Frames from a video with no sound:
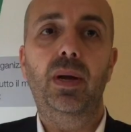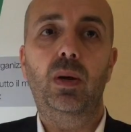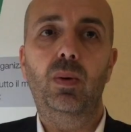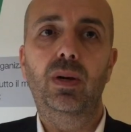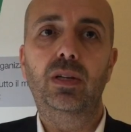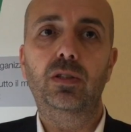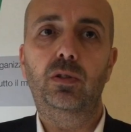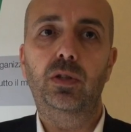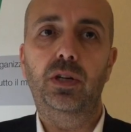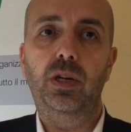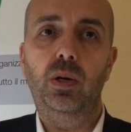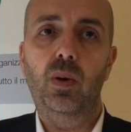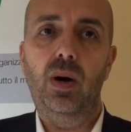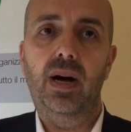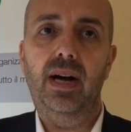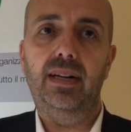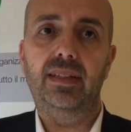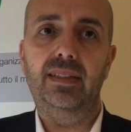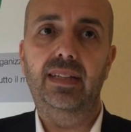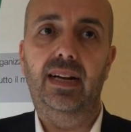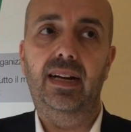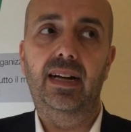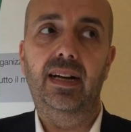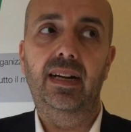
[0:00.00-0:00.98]
quanto
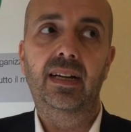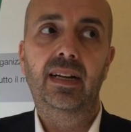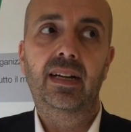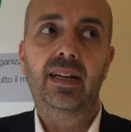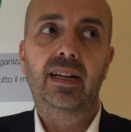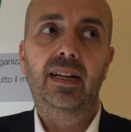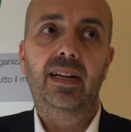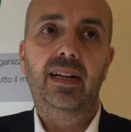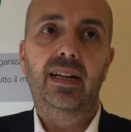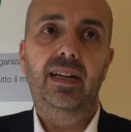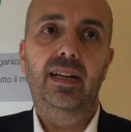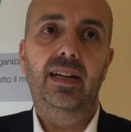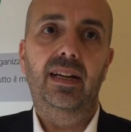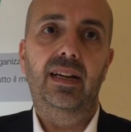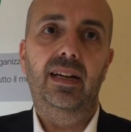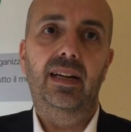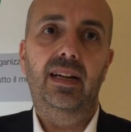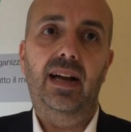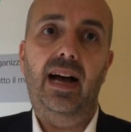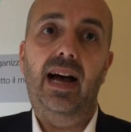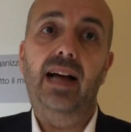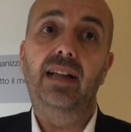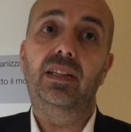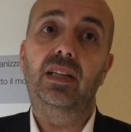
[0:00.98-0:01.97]
riguarda eh,
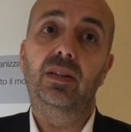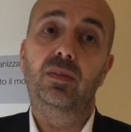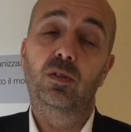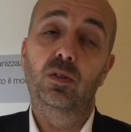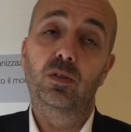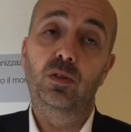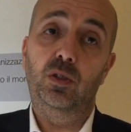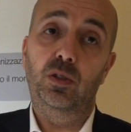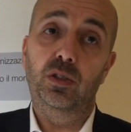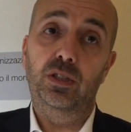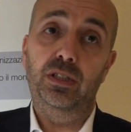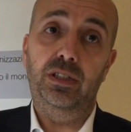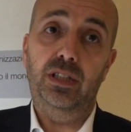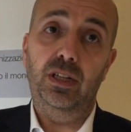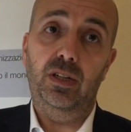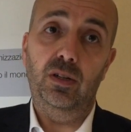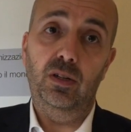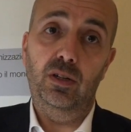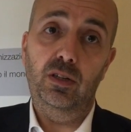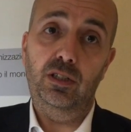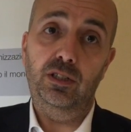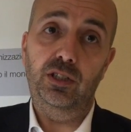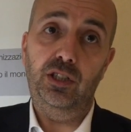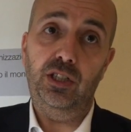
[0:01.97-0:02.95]
altre evoluzioni
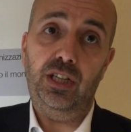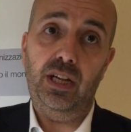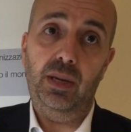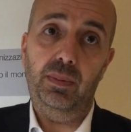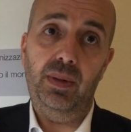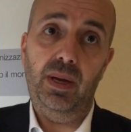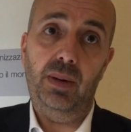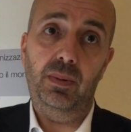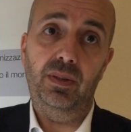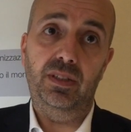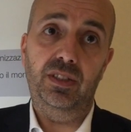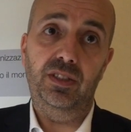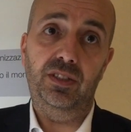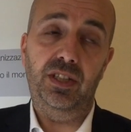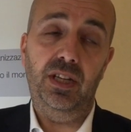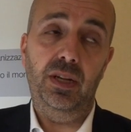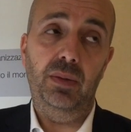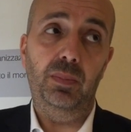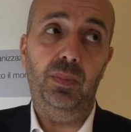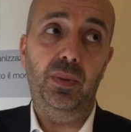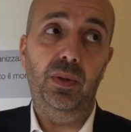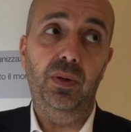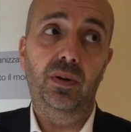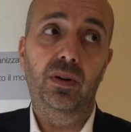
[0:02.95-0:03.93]
tecnologiche abbiamo ad
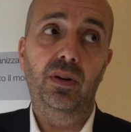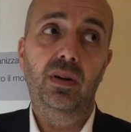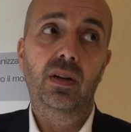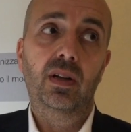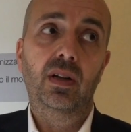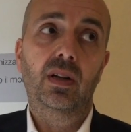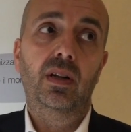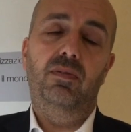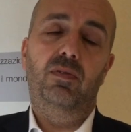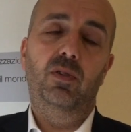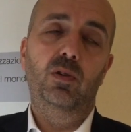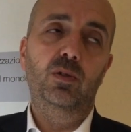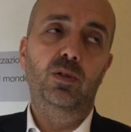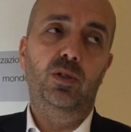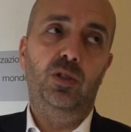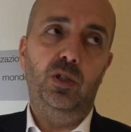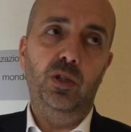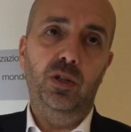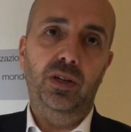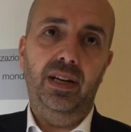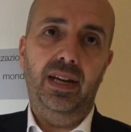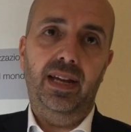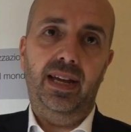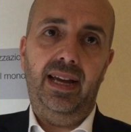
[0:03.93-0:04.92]
esempio
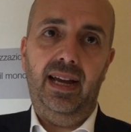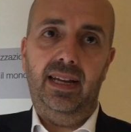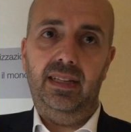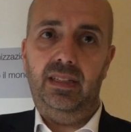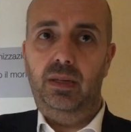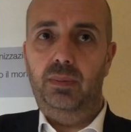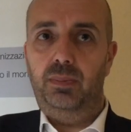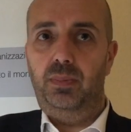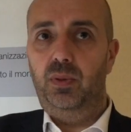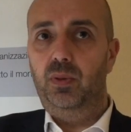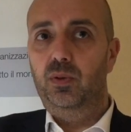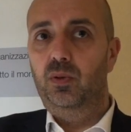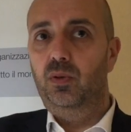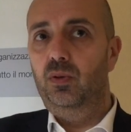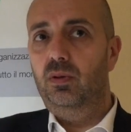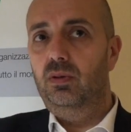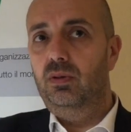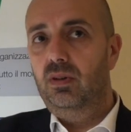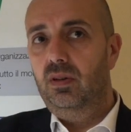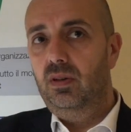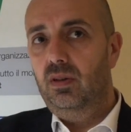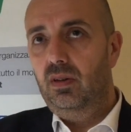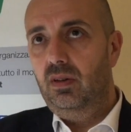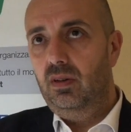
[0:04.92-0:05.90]
evoluzioni legate
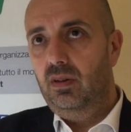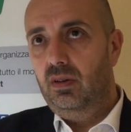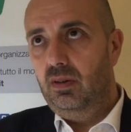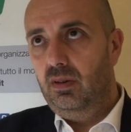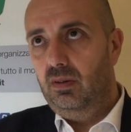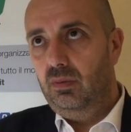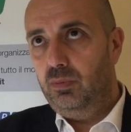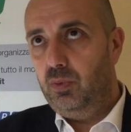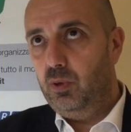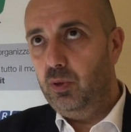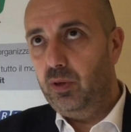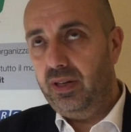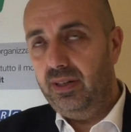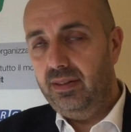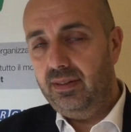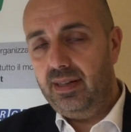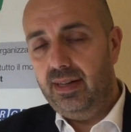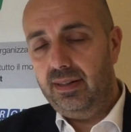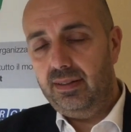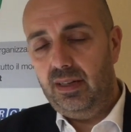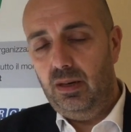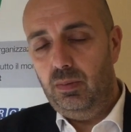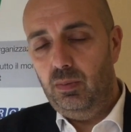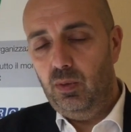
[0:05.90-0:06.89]
più più
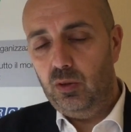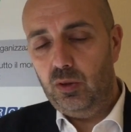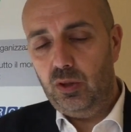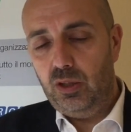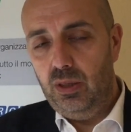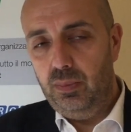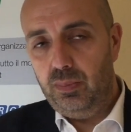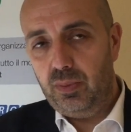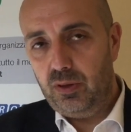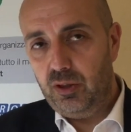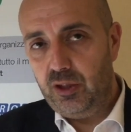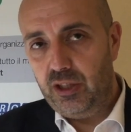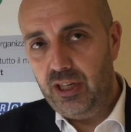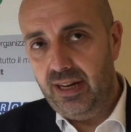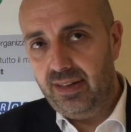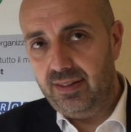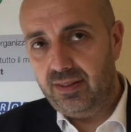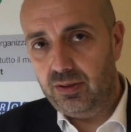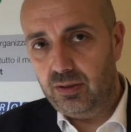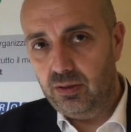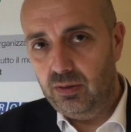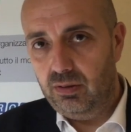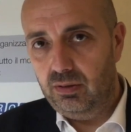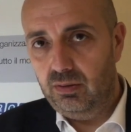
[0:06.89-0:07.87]
orientate al mondo del
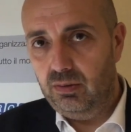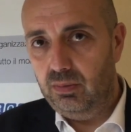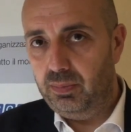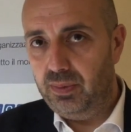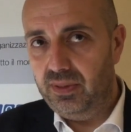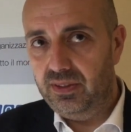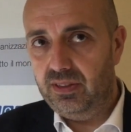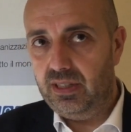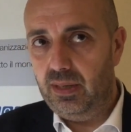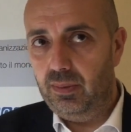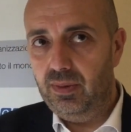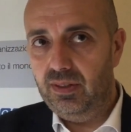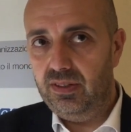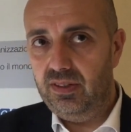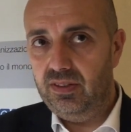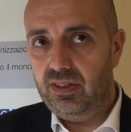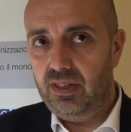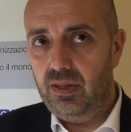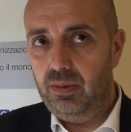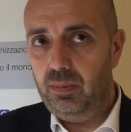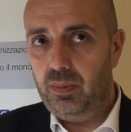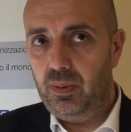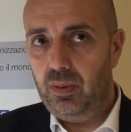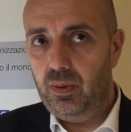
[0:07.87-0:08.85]
processo, pensiamo ad
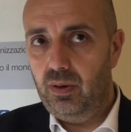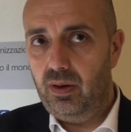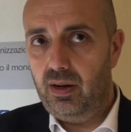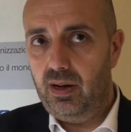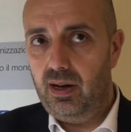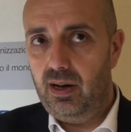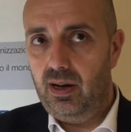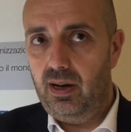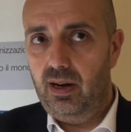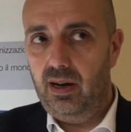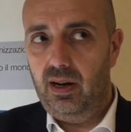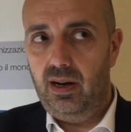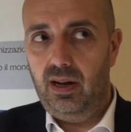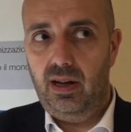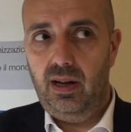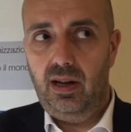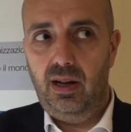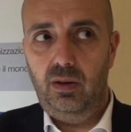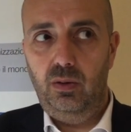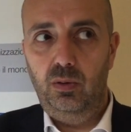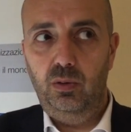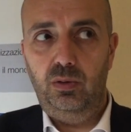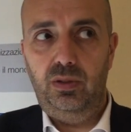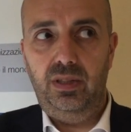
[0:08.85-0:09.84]
esempio
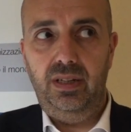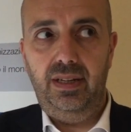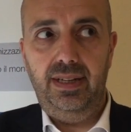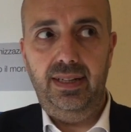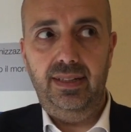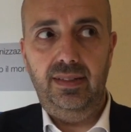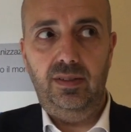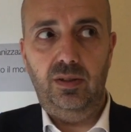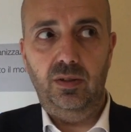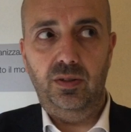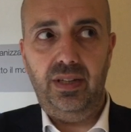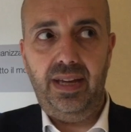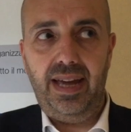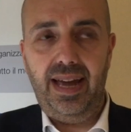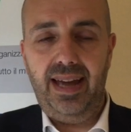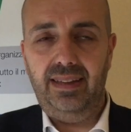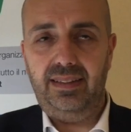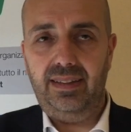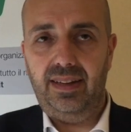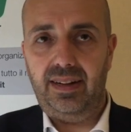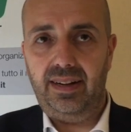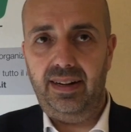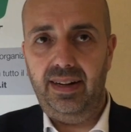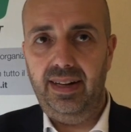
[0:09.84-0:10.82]
all'utilizzo di
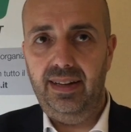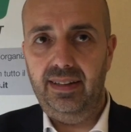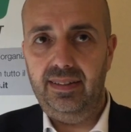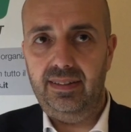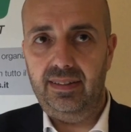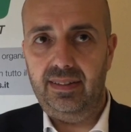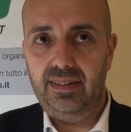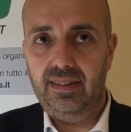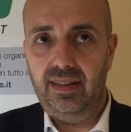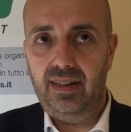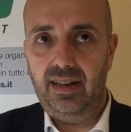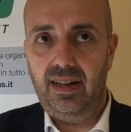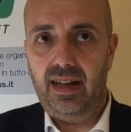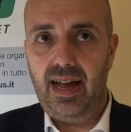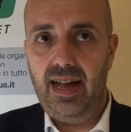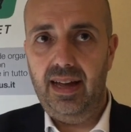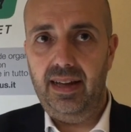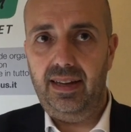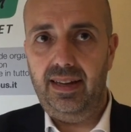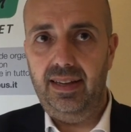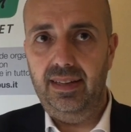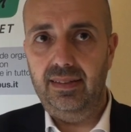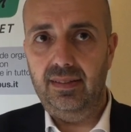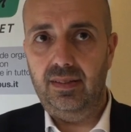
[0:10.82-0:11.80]
Ethernet
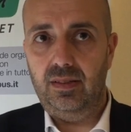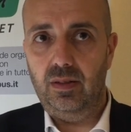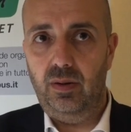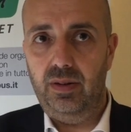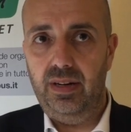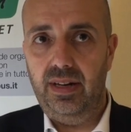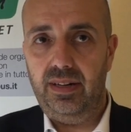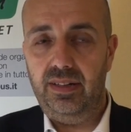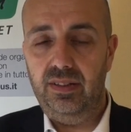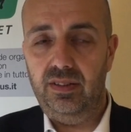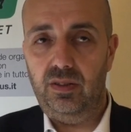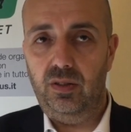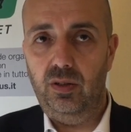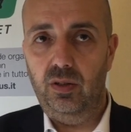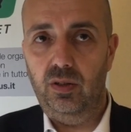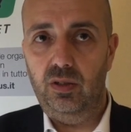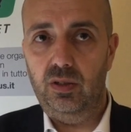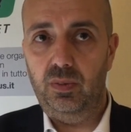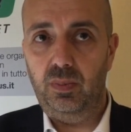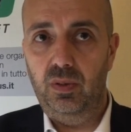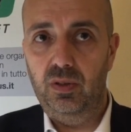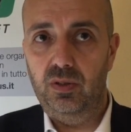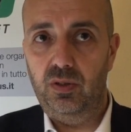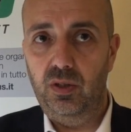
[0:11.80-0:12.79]
anche in zone a rischio
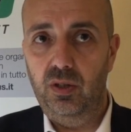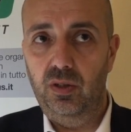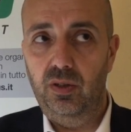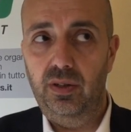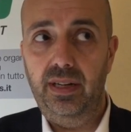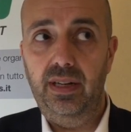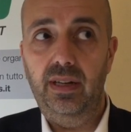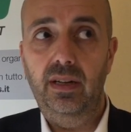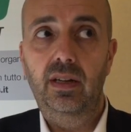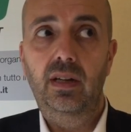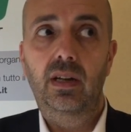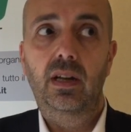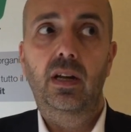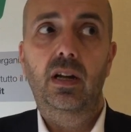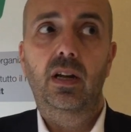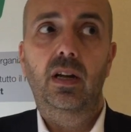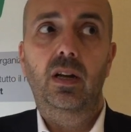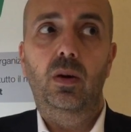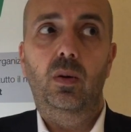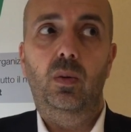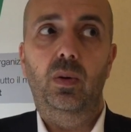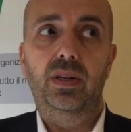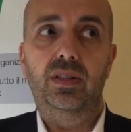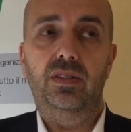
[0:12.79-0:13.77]
esplosione,
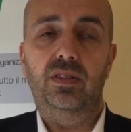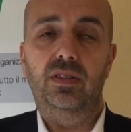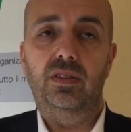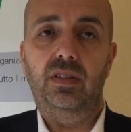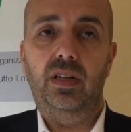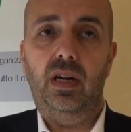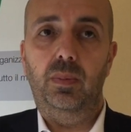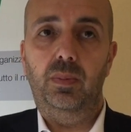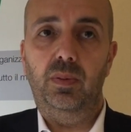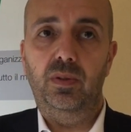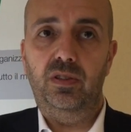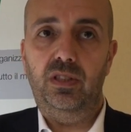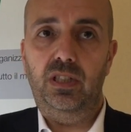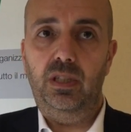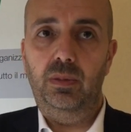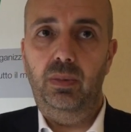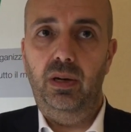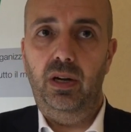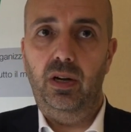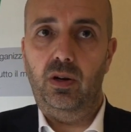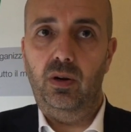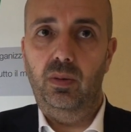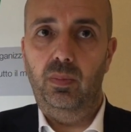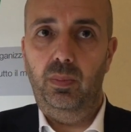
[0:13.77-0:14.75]
questo sarà
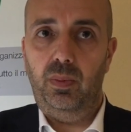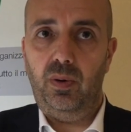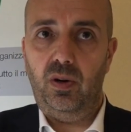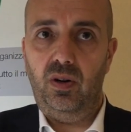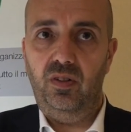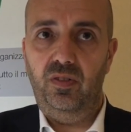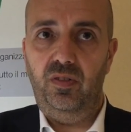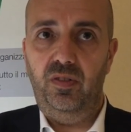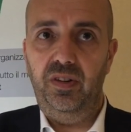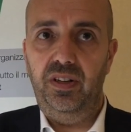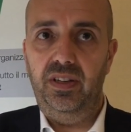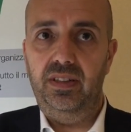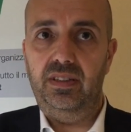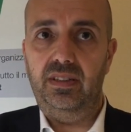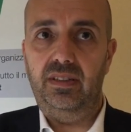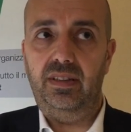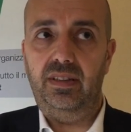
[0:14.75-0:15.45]
possibile con Profinet